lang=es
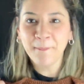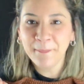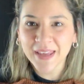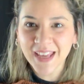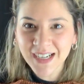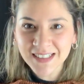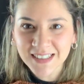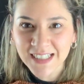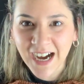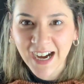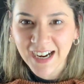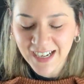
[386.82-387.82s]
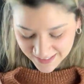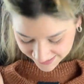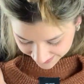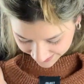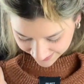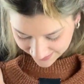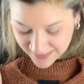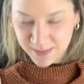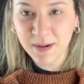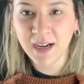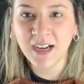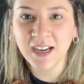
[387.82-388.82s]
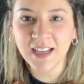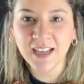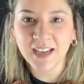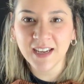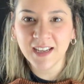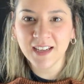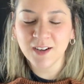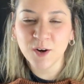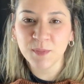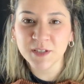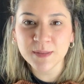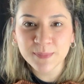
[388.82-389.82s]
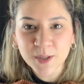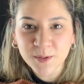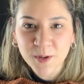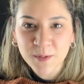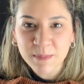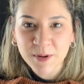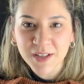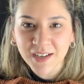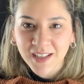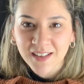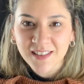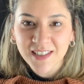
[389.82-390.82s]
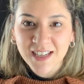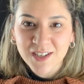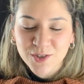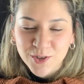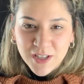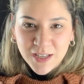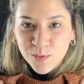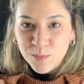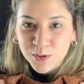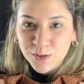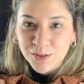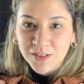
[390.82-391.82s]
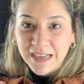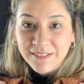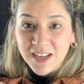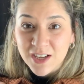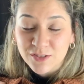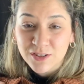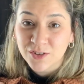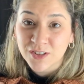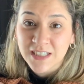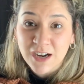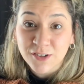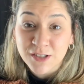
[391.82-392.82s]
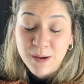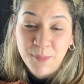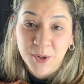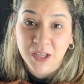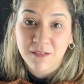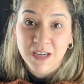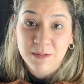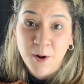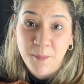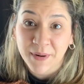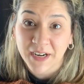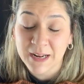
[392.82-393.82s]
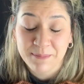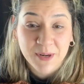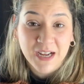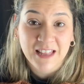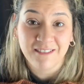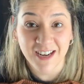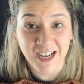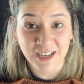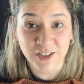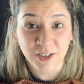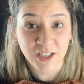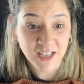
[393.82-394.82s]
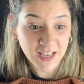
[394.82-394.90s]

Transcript: Me encanta. Encima, eh, como hace poco volvimos de Argentina, yo dejé un montón de abrigos y todas esas cosas porque vinimos para la época de verano.